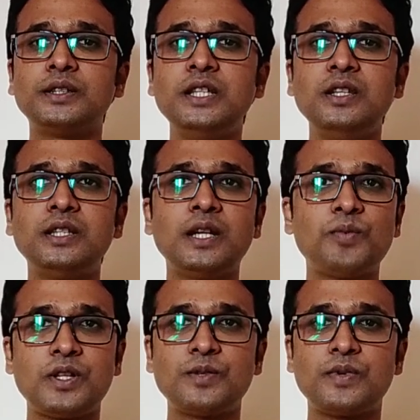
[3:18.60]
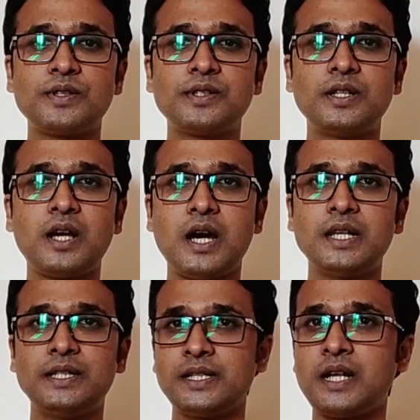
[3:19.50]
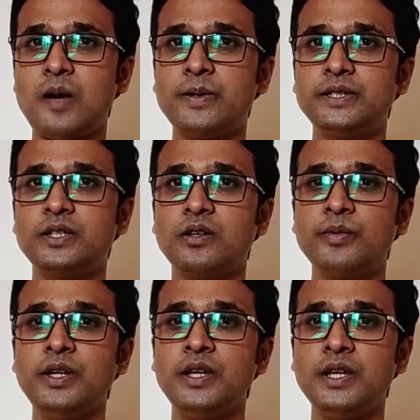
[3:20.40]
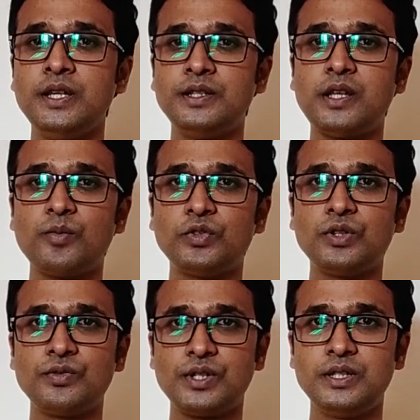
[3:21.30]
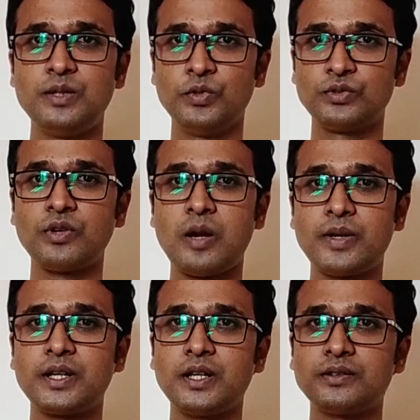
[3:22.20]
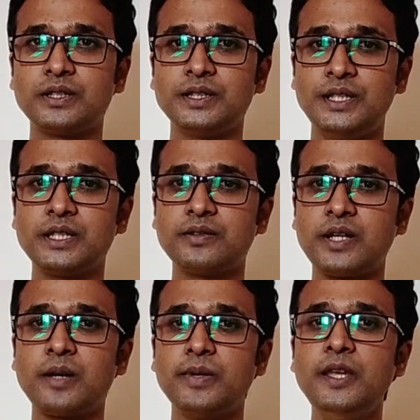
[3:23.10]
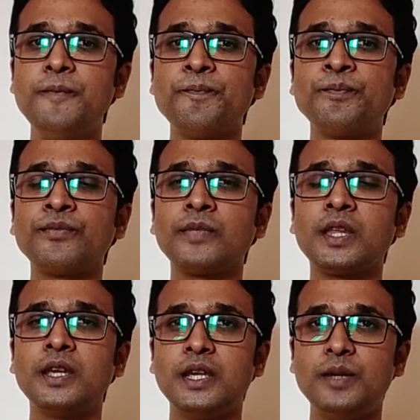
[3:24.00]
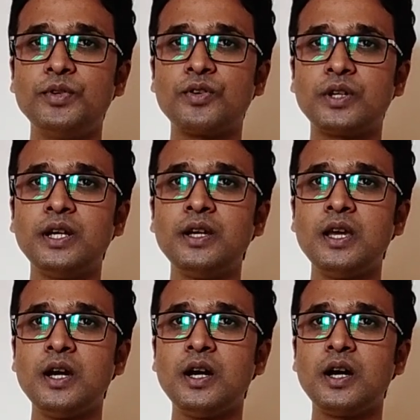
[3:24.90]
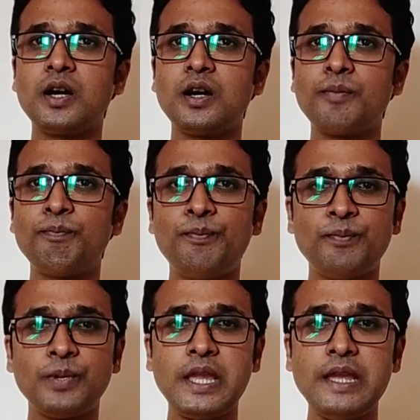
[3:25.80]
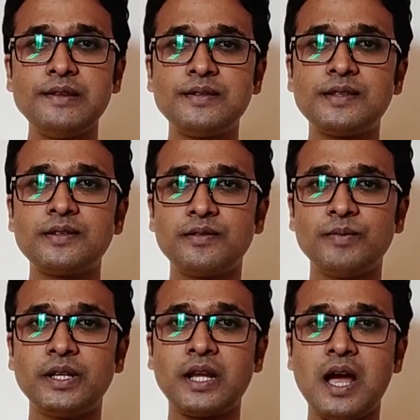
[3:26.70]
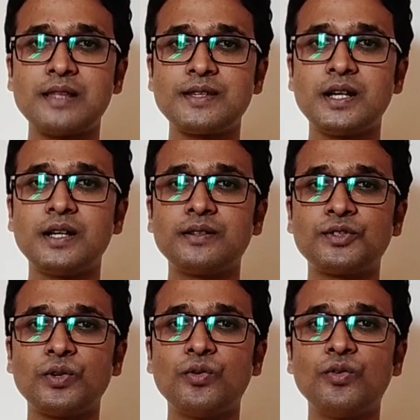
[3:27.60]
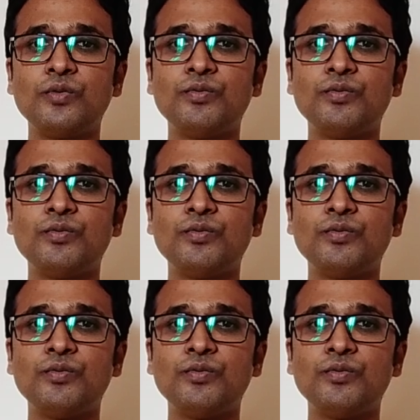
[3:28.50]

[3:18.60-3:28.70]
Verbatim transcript: তিন থেকে পাঁচ পার্সেন্ট হারে তাকে খাওয়া দিতে হবে তার মধ্যে হচ্ছে জীবন্ত খাবারটা অর্থাৎ সেটা তো থাকবেই এই বিষয়টা কেজ মানে খাঁচা সহ